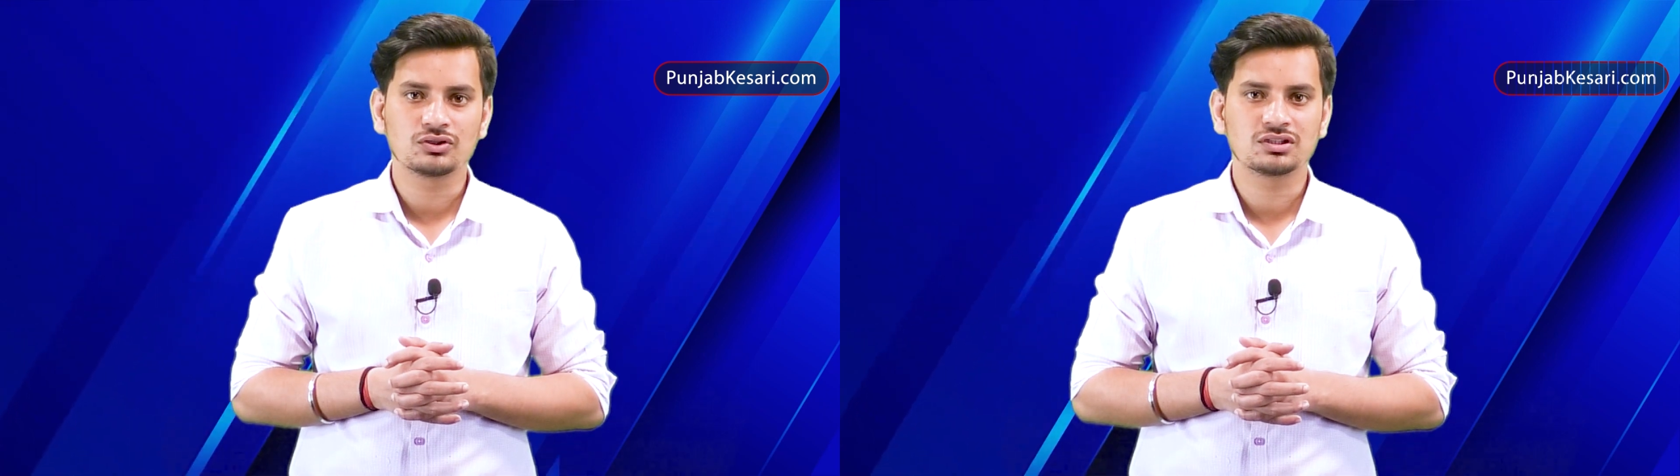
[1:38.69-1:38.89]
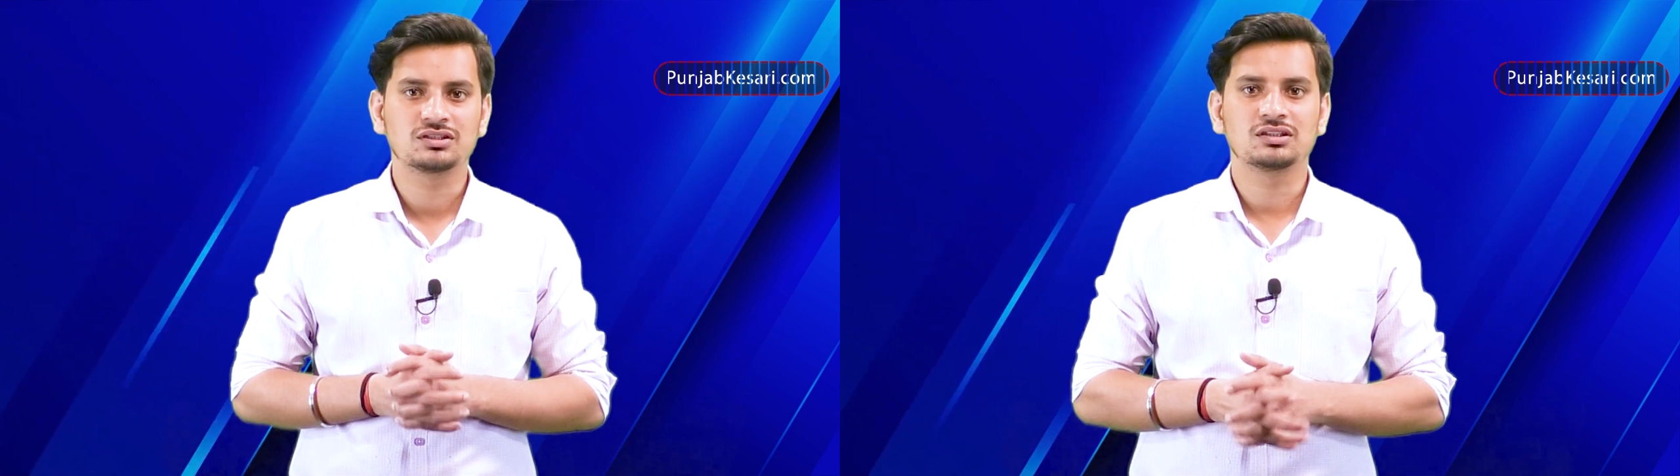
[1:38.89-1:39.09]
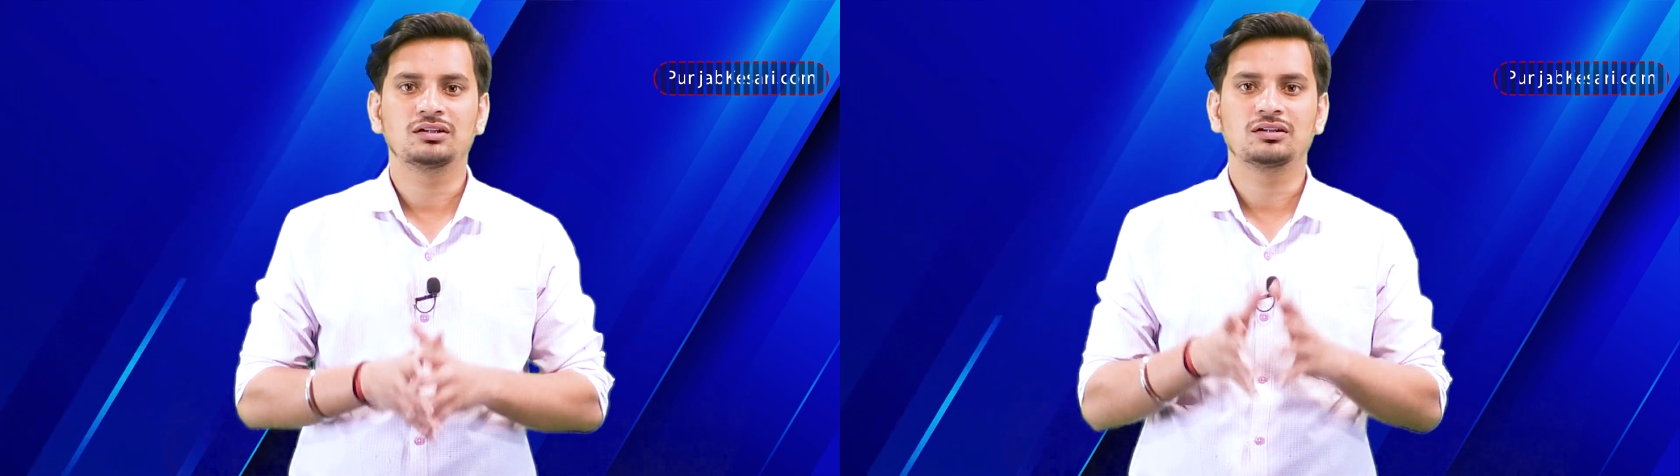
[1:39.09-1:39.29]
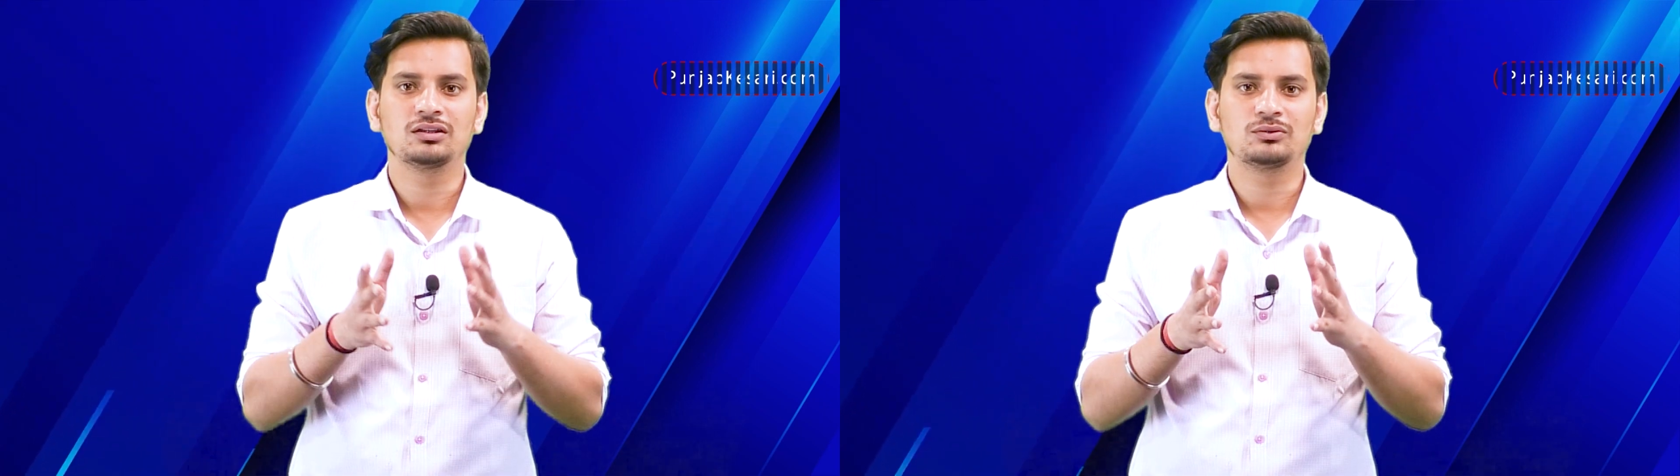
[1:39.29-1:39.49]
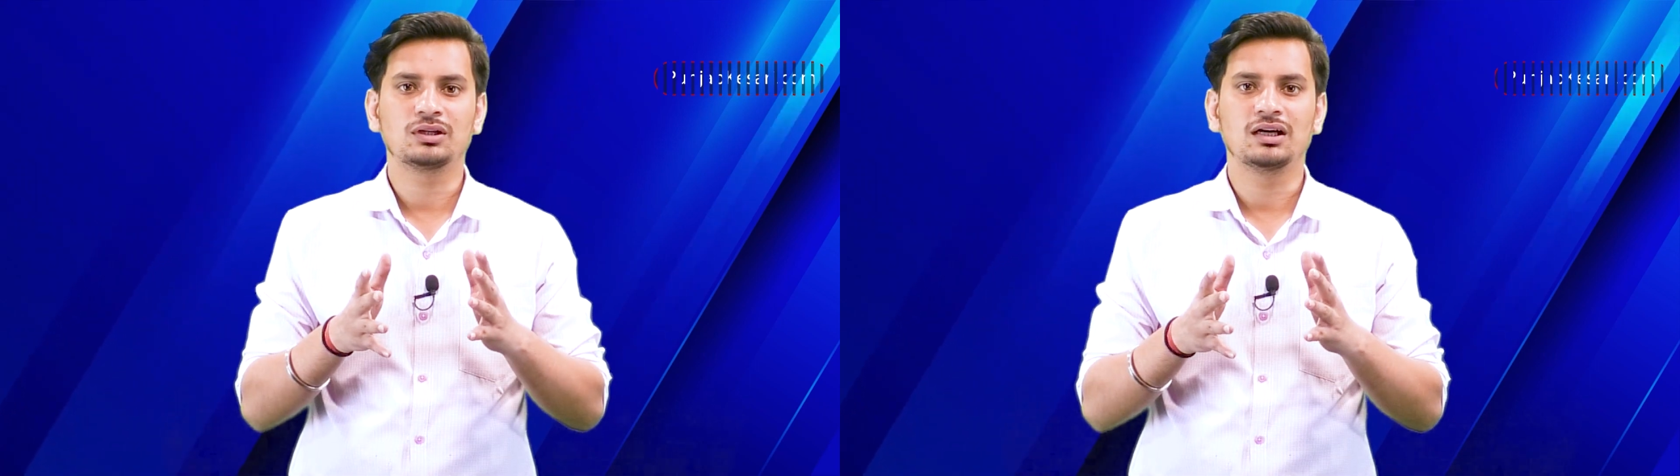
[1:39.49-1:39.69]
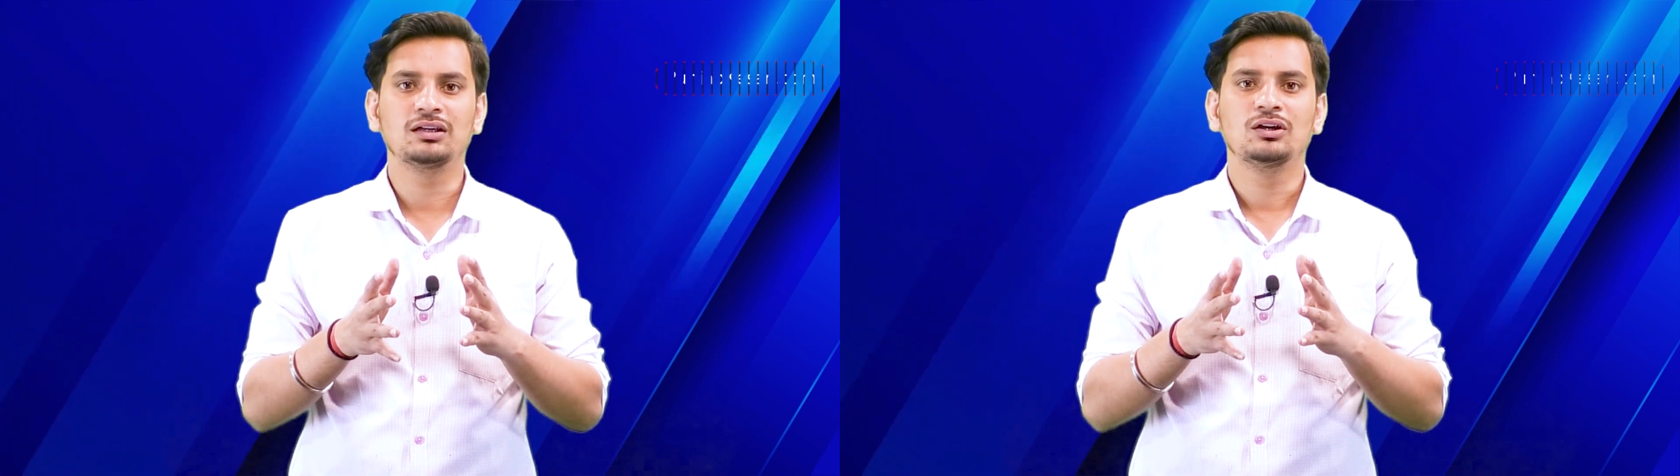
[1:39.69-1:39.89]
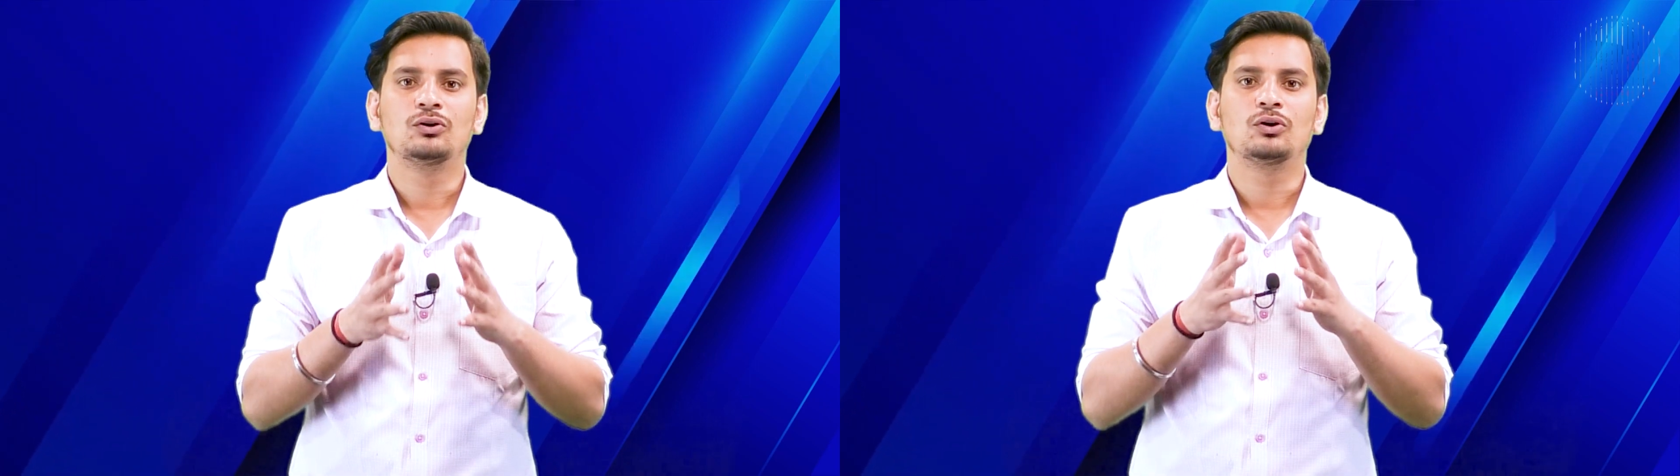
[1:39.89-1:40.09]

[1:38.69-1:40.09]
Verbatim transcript: औसत से रन लुटाए